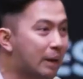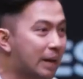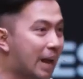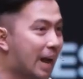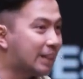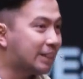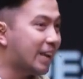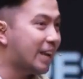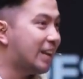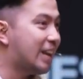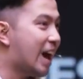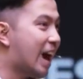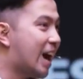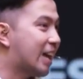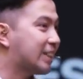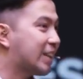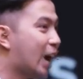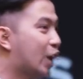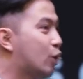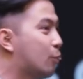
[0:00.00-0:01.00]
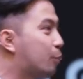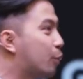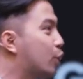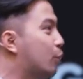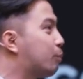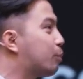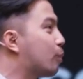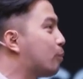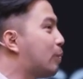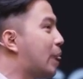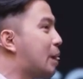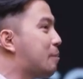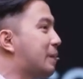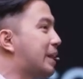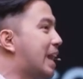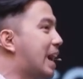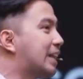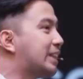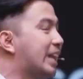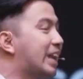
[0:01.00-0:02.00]
nating lahat. Ano po yung problema
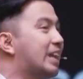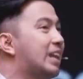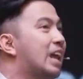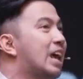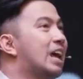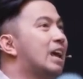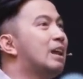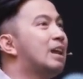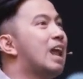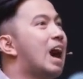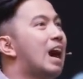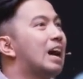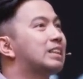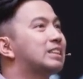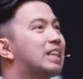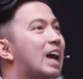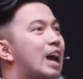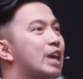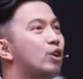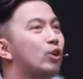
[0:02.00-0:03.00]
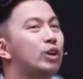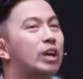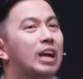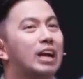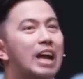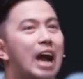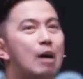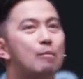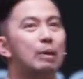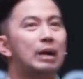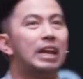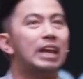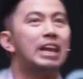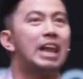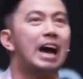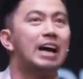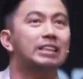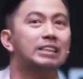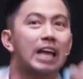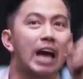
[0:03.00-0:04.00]
natin? Lahat tayo nagkamali,
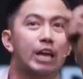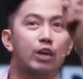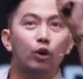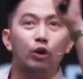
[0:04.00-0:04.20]
lahat tayo